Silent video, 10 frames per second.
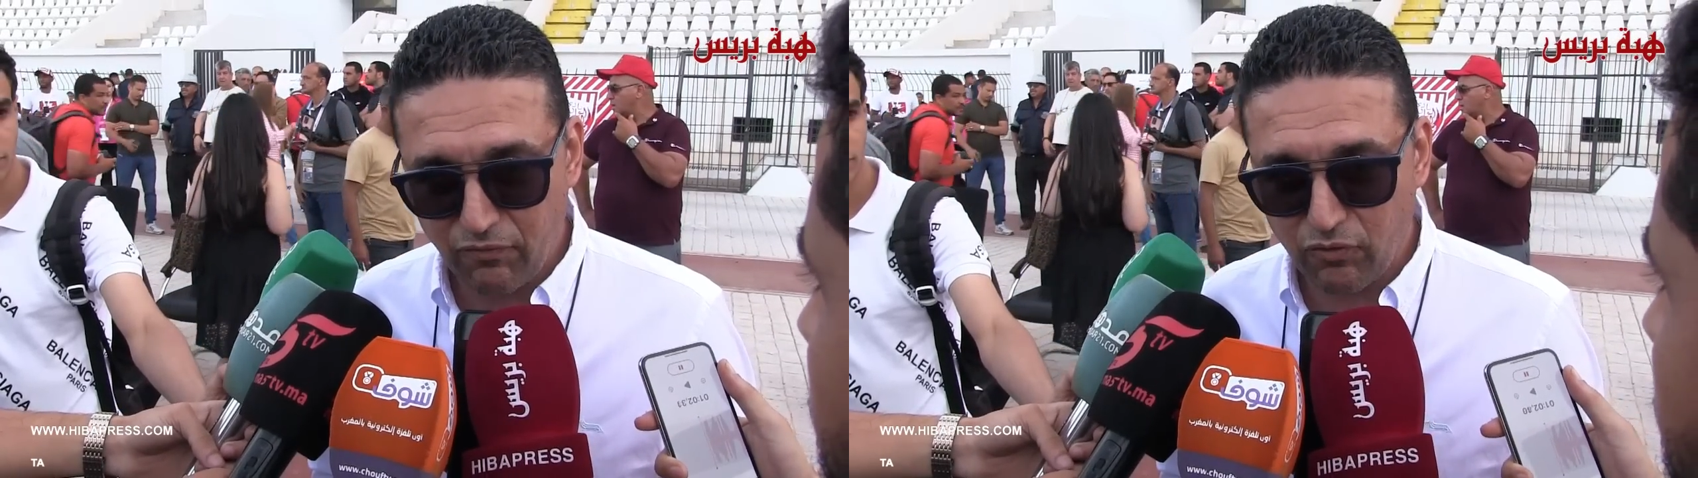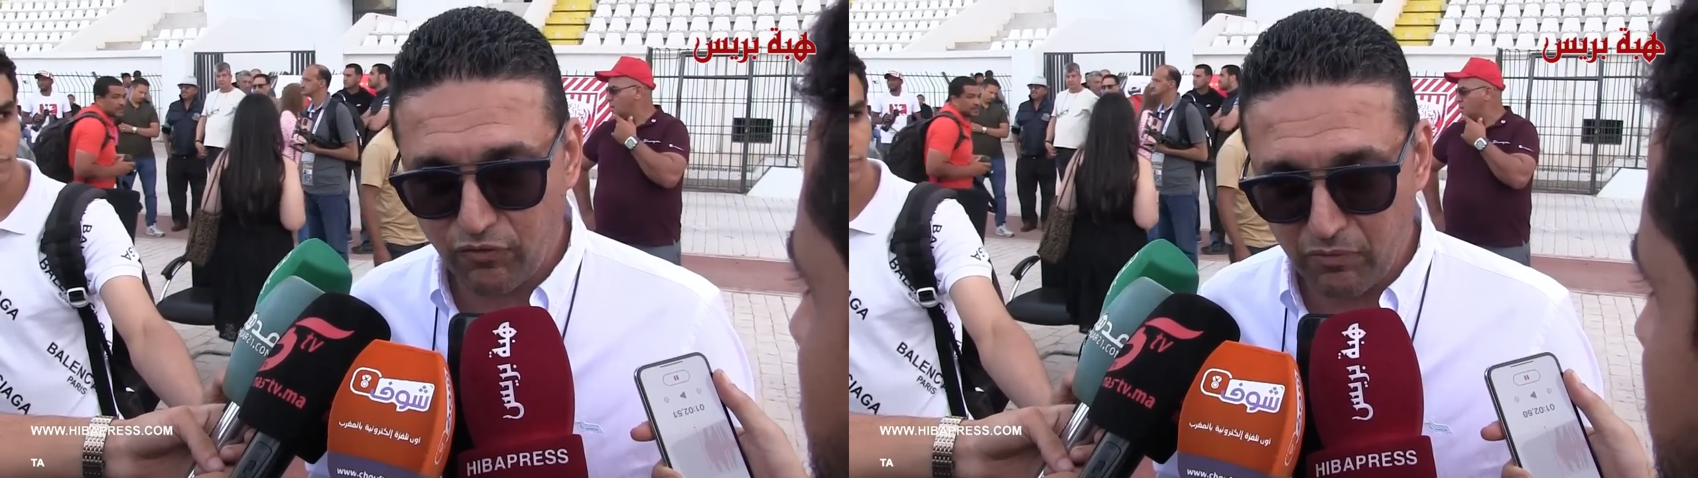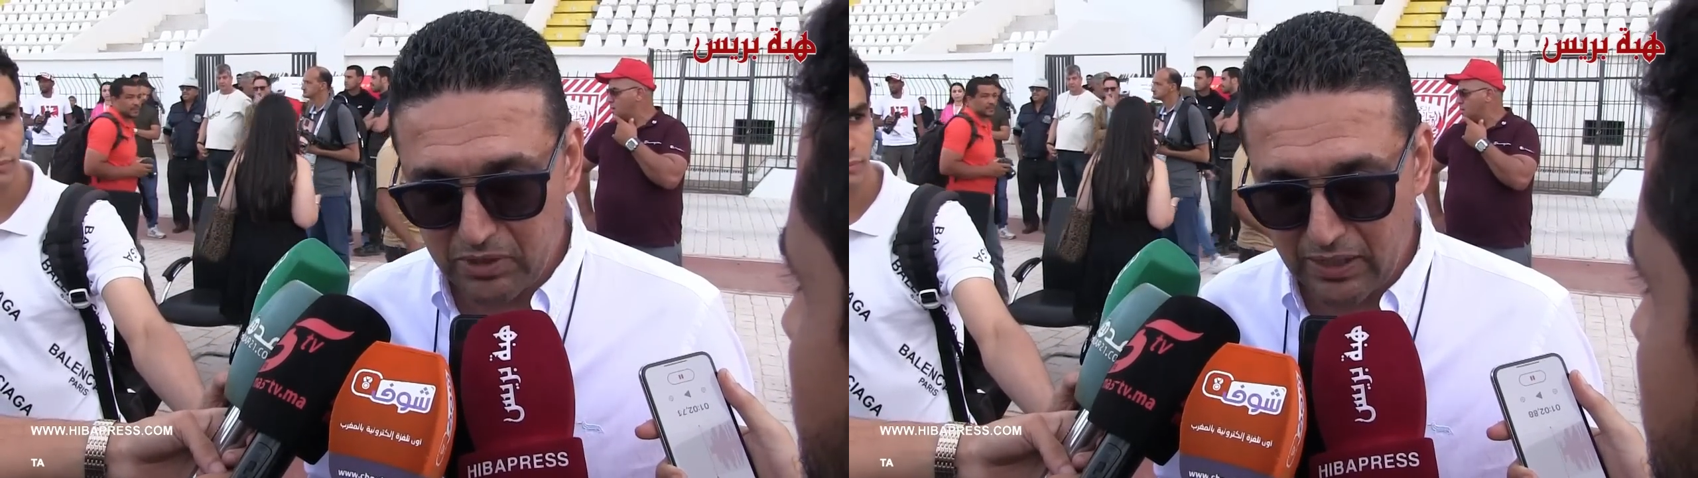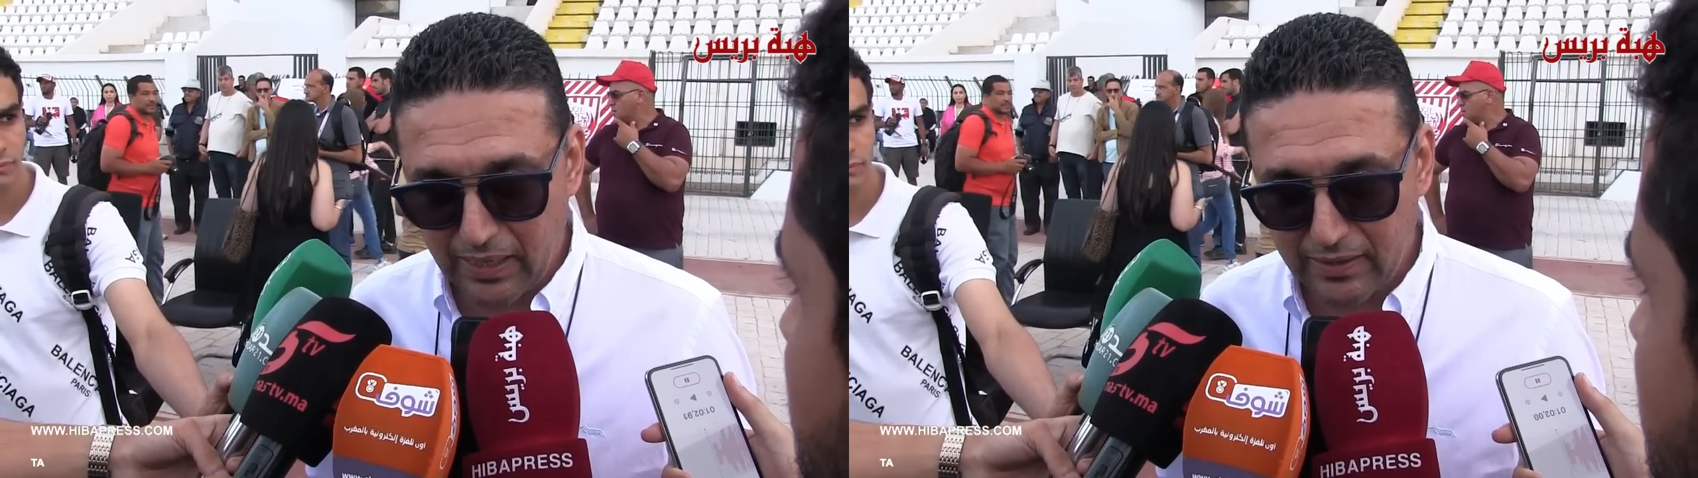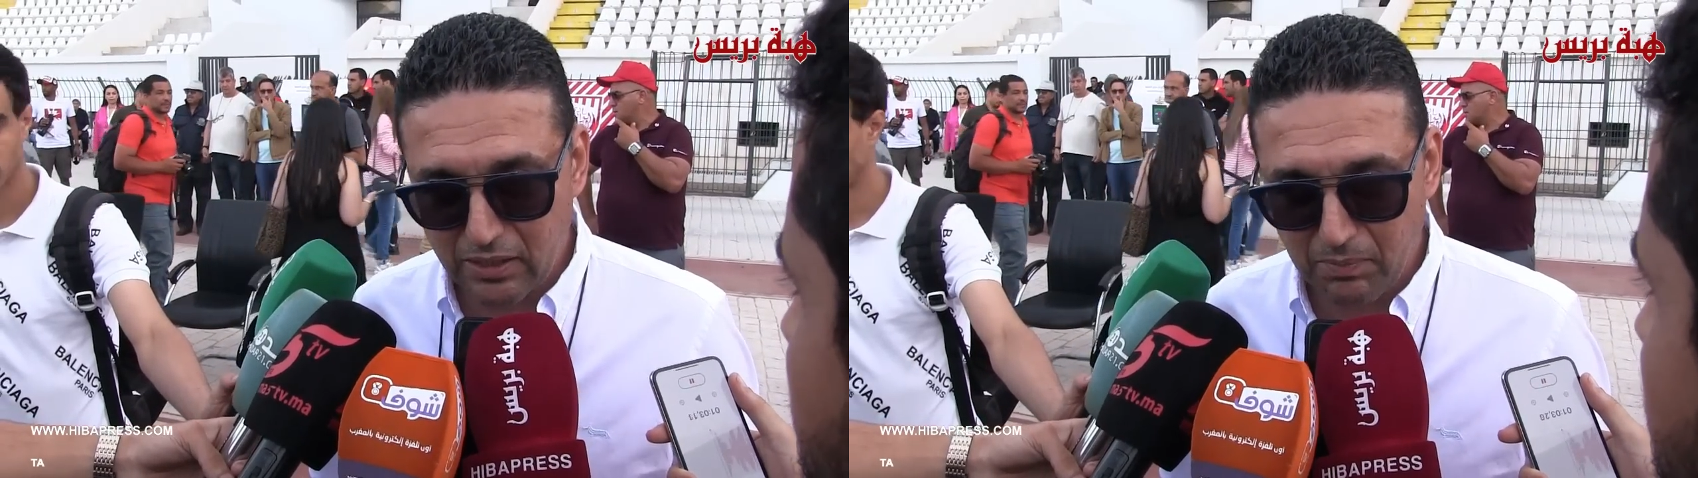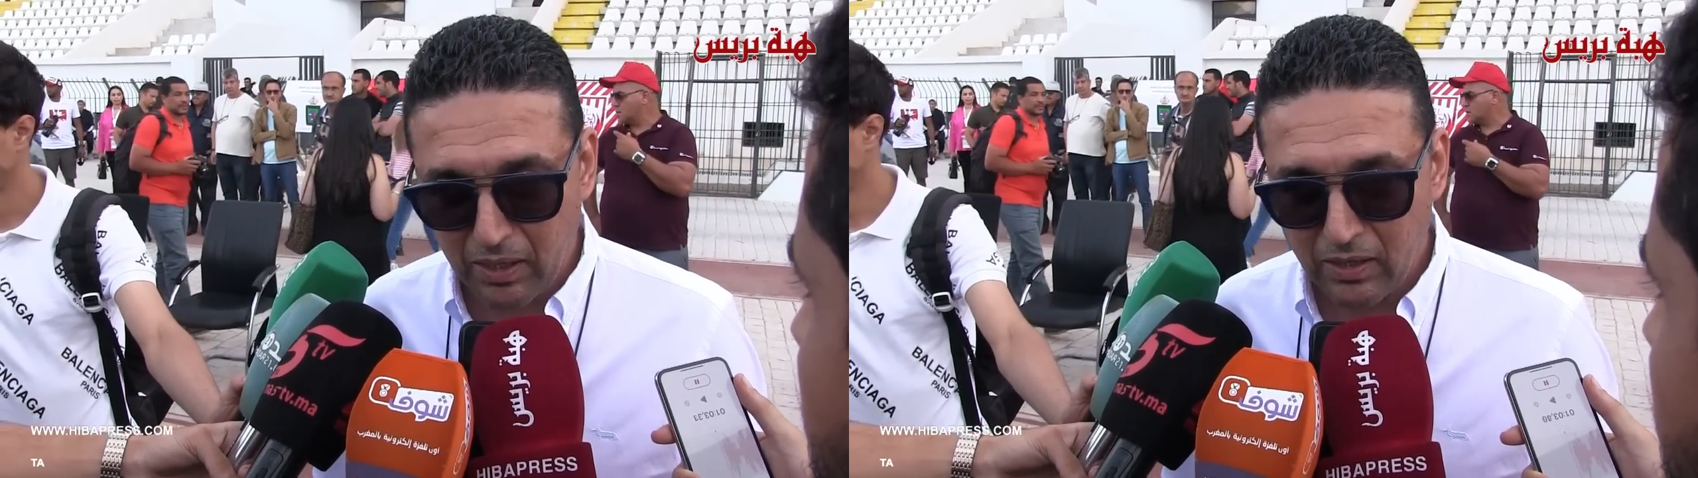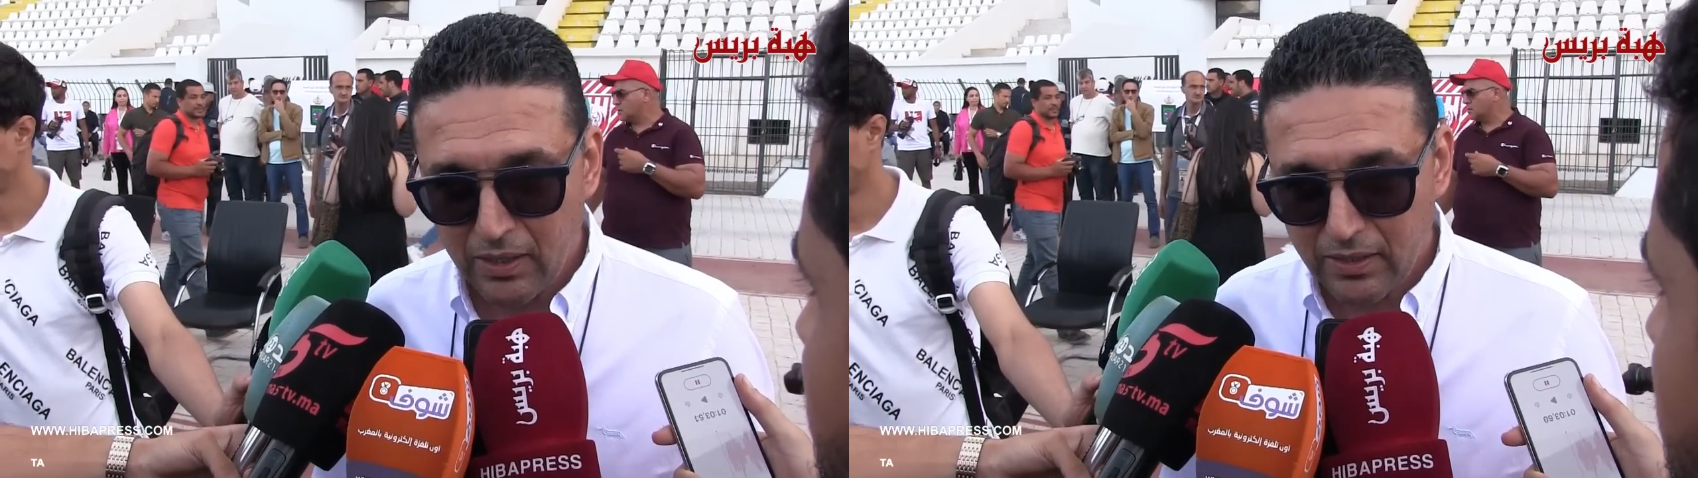في مدينه قديمه